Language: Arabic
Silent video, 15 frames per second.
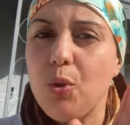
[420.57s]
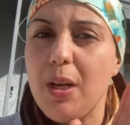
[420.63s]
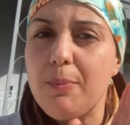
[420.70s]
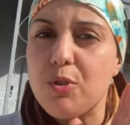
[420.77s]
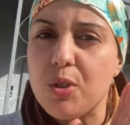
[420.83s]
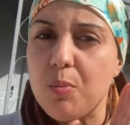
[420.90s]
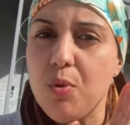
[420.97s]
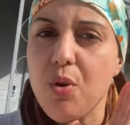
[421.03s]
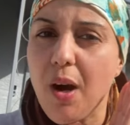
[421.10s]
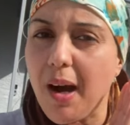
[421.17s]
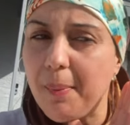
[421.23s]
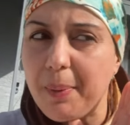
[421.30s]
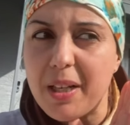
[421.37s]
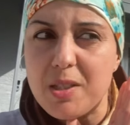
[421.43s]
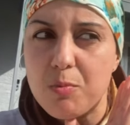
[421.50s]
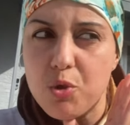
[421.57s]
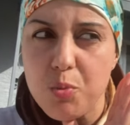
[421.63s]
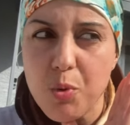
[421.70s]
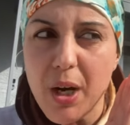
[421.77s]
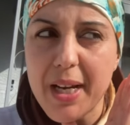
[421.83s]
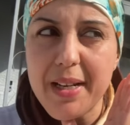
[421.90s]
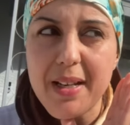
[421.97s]
لله مجموعه بقات
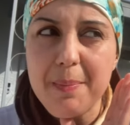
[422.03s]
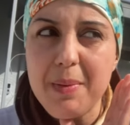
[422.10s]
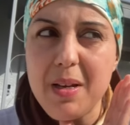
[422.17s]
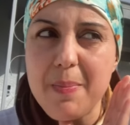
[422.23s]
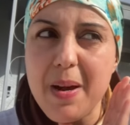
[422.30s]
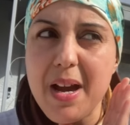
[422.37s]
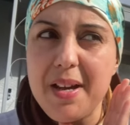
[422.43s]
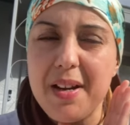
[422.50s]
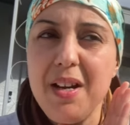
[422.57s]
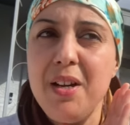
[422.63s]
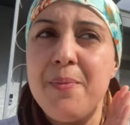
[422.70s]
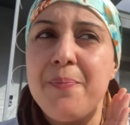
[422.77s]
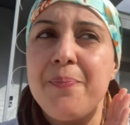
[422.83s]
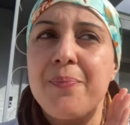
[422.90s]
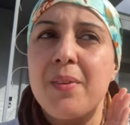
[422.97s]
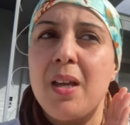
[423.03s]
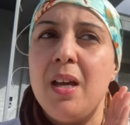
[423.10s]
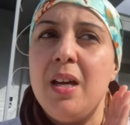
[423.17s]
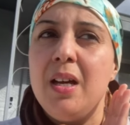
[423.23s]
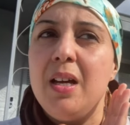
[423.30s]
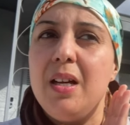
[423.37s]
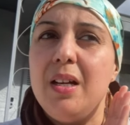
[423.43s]
مجموعه ليا من البارح
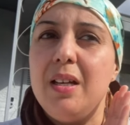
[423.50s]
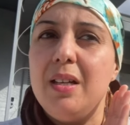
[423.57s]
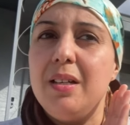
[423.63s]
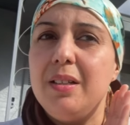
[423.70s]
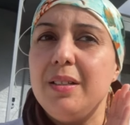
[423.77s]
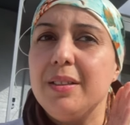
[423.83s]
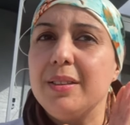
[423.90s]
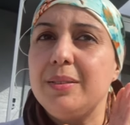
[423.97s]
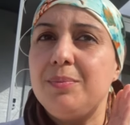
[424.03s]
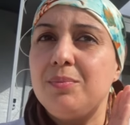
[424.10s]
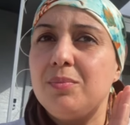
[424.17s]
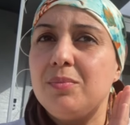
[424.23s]
آه